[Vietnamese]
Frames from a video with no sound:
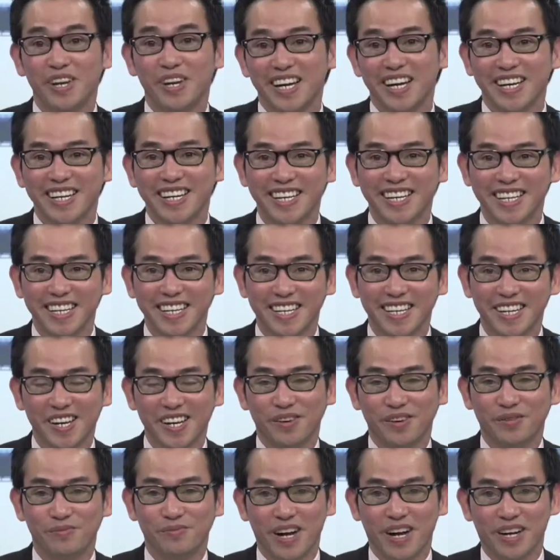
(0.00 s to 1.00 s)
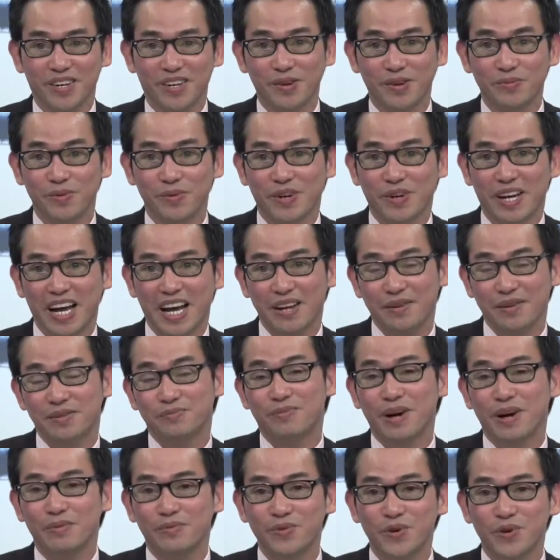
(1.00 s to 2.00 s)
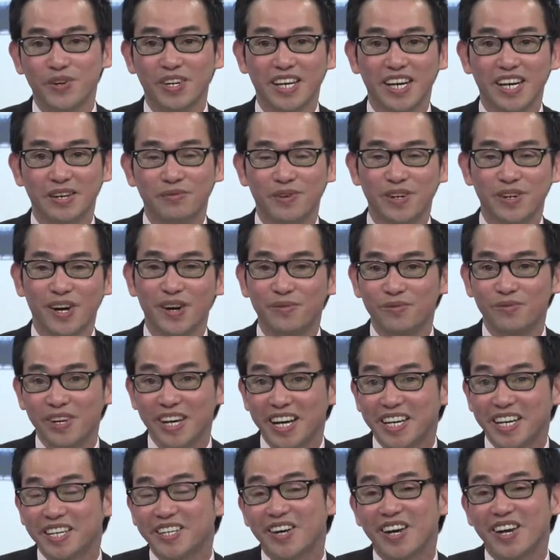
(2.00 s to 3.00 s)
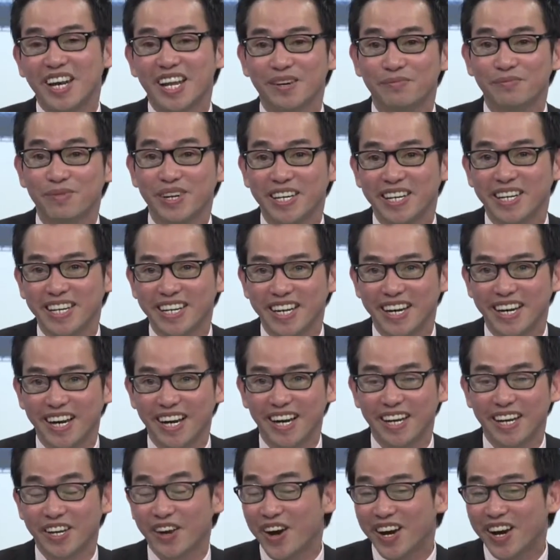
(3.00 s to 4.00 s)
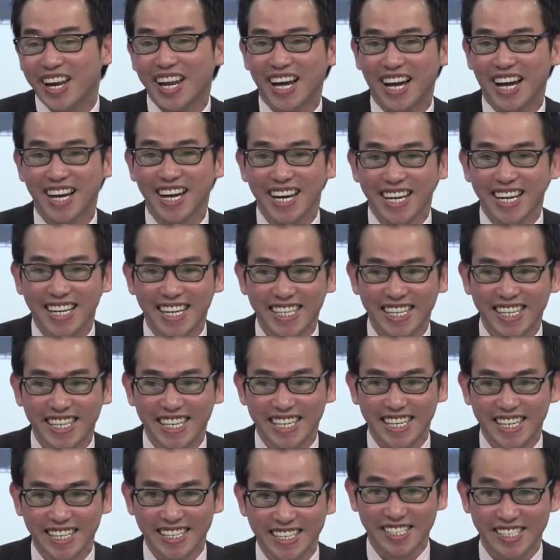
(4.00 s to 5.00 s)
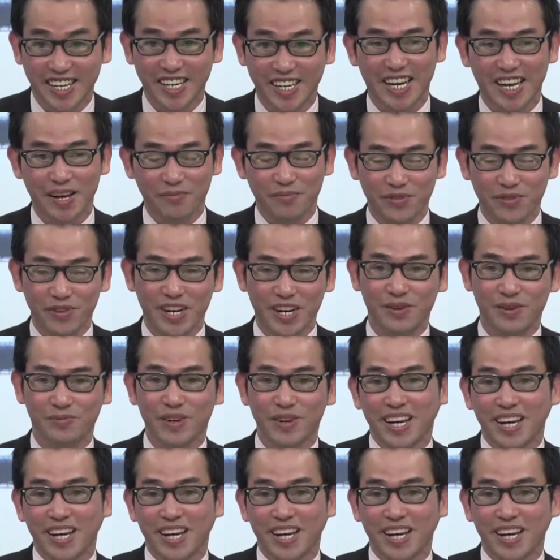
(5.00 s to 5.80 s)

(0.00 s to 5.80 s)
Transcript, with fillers: lên hết á mà có một cái bác muốn lên mà nó không lên đó là bệnh đó là cái tiền trợ cấp phải không